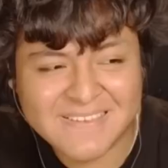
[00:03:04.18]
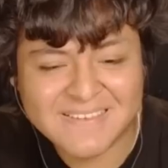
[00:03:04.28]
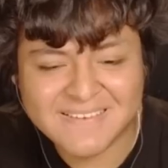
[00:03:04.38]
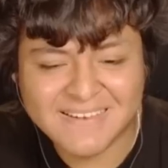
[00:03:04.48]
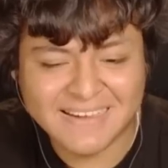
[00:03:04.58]

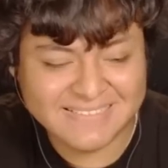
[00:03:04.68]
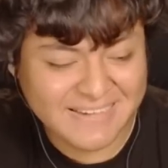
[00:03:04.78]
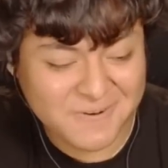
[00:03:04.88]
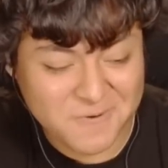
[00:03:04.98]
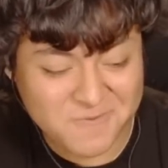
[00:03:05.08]
fuera
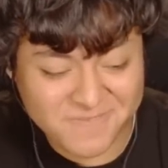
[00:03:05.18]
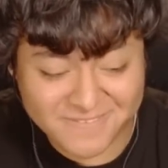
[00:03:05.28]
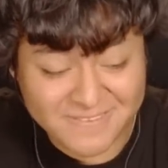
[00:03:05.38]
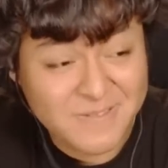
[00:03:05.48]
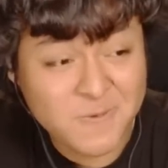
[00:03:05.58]
una
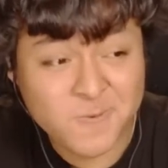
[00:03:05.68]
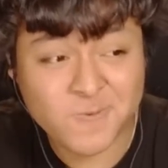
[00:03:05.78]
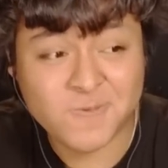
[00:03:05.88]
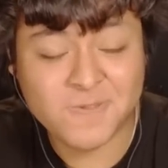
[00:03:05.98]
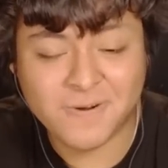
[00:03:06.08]
mierda viral,
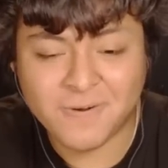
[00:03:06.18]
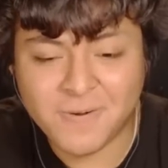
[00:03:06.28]
bro. No lo